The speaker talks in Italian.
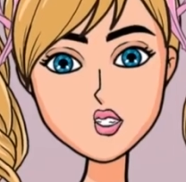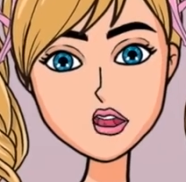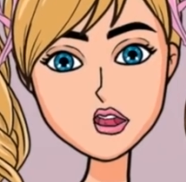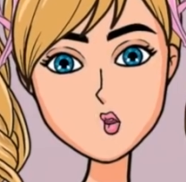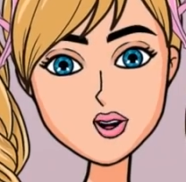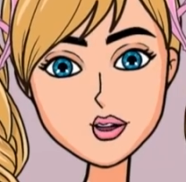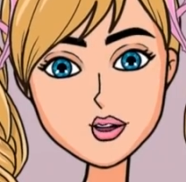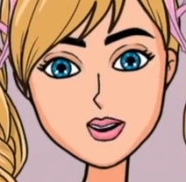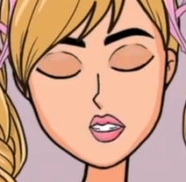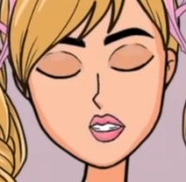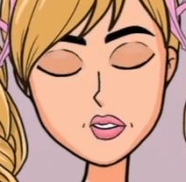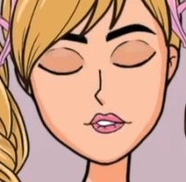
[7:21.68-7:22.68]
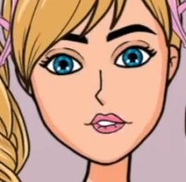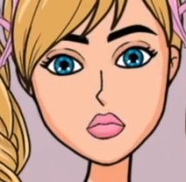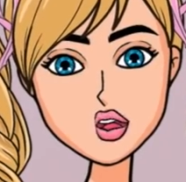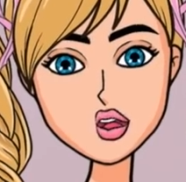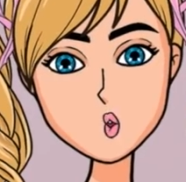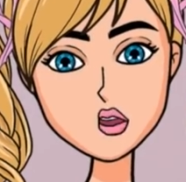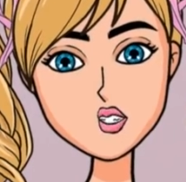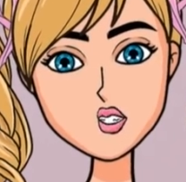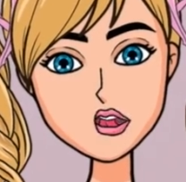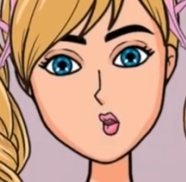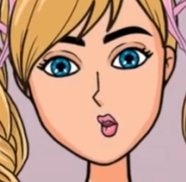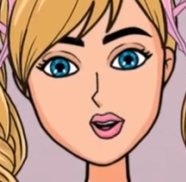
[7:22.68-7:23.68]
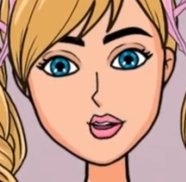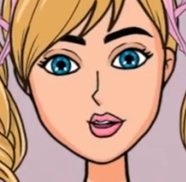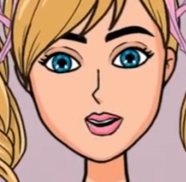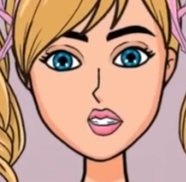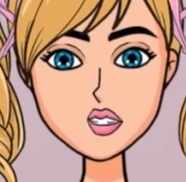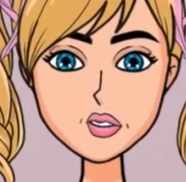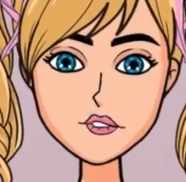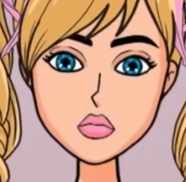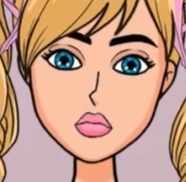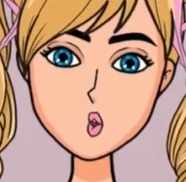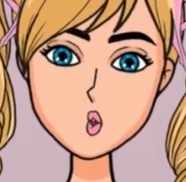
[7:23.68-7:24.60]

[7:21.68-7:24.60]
di farle un video quando era insieme all'insegnante d'inglese.